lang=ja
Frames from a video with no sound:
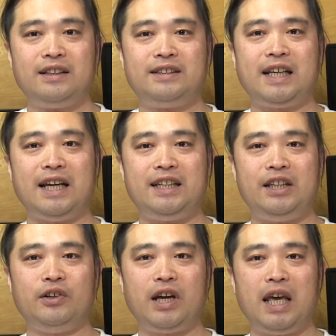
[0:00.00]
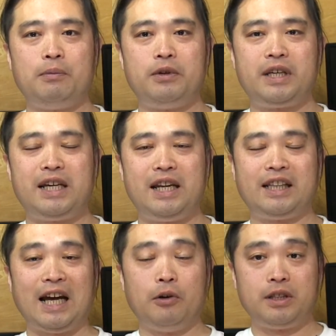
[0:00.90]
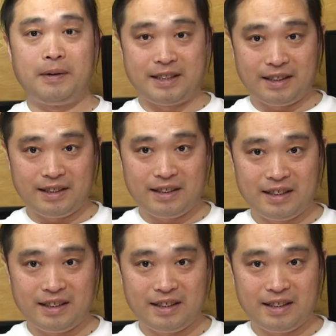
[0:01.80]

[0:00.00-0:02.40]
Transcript: 最新の AV 機器に対応します。